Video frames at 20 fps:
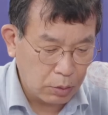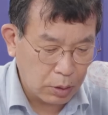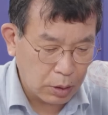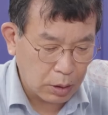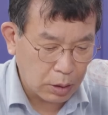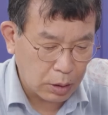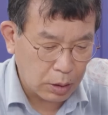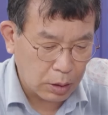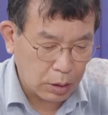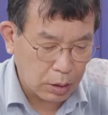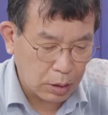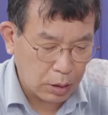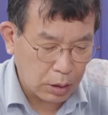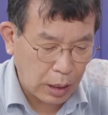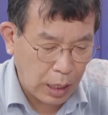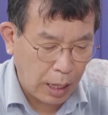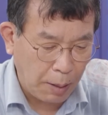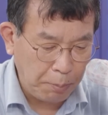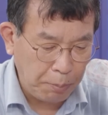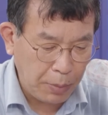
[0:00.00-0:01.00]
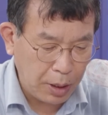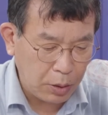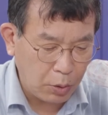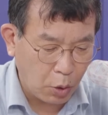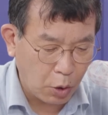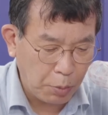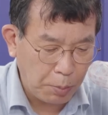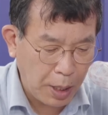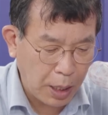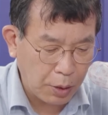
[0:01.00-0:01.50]
어, 한미
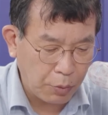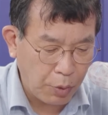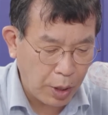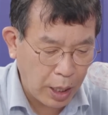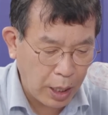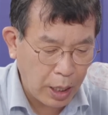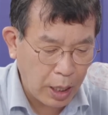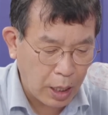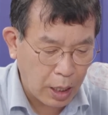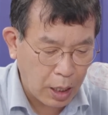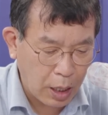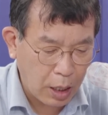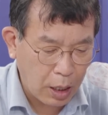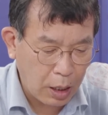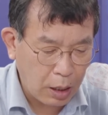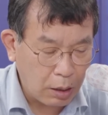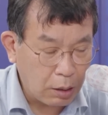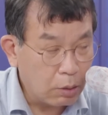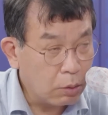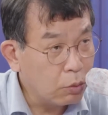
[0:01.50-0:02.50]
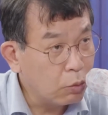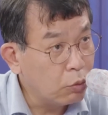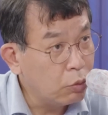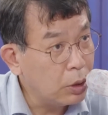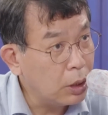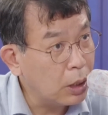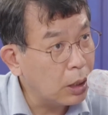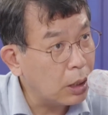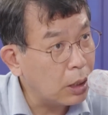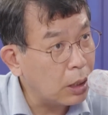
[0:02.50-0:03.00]
동맹 외에
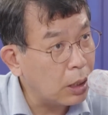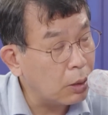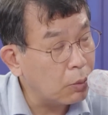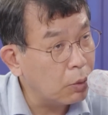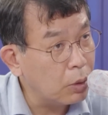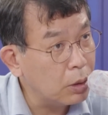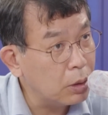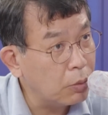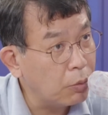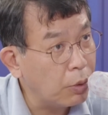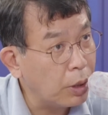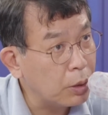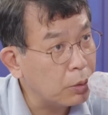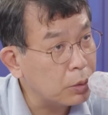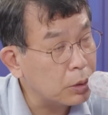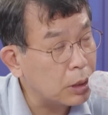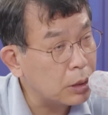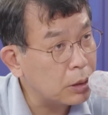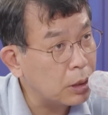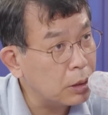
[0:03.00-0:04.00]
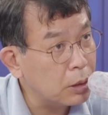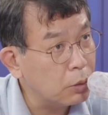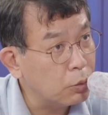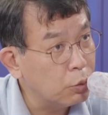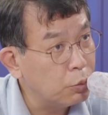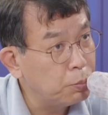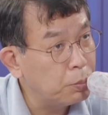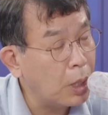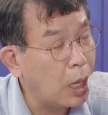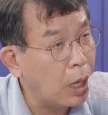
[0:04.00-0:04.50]
우리가 갖고 있는 외교 자산이
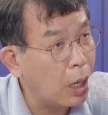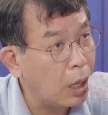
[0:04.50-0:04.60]
없다.